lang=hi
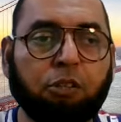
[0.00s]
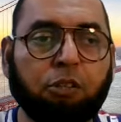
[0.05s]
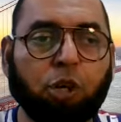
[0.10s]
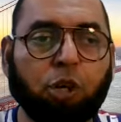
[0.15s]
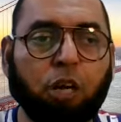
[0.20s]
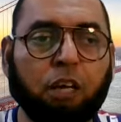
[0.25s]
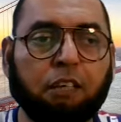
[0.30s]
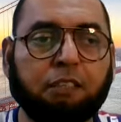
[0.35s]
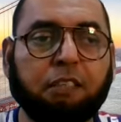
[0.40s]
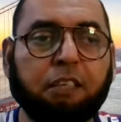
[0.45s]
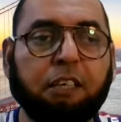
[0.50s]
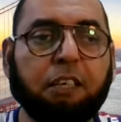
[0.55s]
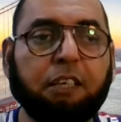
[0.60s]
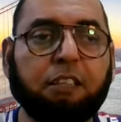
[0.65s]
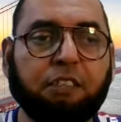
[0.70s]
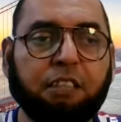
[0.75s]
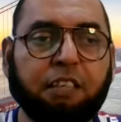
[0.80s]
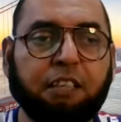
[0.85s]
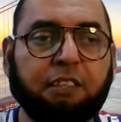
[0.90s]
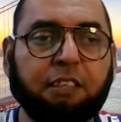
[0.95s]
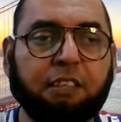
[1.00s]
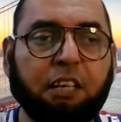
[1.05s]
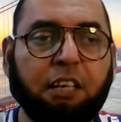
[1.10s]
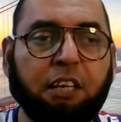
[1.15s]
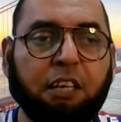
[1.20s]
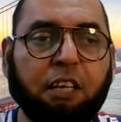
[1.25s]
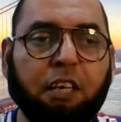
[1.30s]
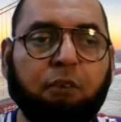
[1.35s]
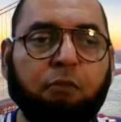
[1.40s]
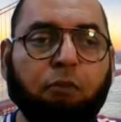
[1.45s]
चौरासी रन चेस
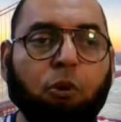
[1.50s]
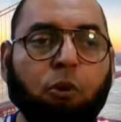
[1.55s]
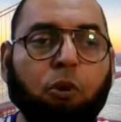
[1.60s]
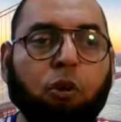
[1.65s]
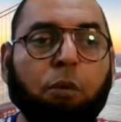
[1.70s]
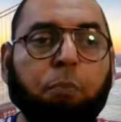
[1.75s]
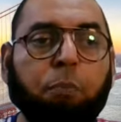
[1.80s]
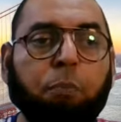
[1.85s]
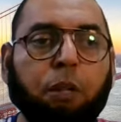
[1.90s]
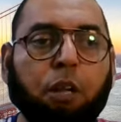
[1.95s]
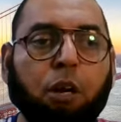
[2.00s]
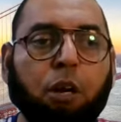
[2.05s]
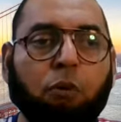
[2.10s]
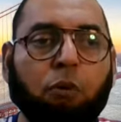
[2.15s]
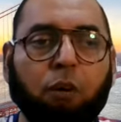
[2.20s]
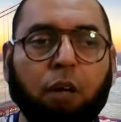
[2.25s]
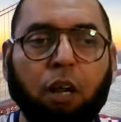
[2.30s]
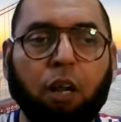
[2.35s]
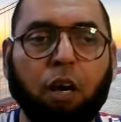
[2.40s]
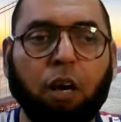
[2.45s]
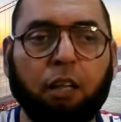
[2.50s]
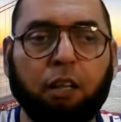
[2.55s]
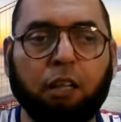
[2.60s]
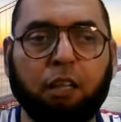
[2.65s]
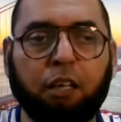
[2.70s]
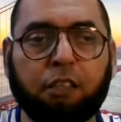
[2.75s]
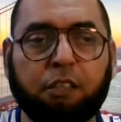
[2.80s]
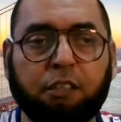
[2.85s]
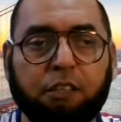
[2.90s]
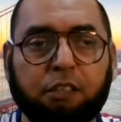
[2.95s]
करने की वो उन्होंने पंद्रह ओवर लगा
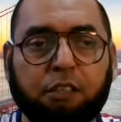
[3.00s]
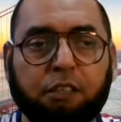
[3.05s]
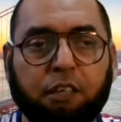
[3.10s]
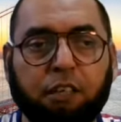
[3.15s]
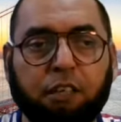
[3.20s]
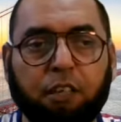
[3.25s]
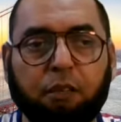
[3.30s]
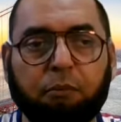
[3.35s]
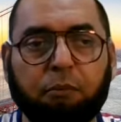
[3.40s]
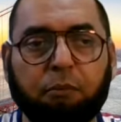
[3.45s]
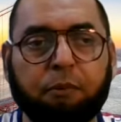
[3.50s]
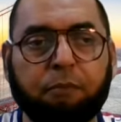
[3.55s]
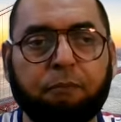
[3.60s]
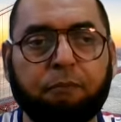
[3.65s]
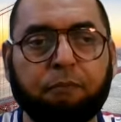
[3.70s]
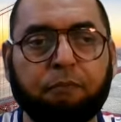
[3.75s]
दिए चेस करने में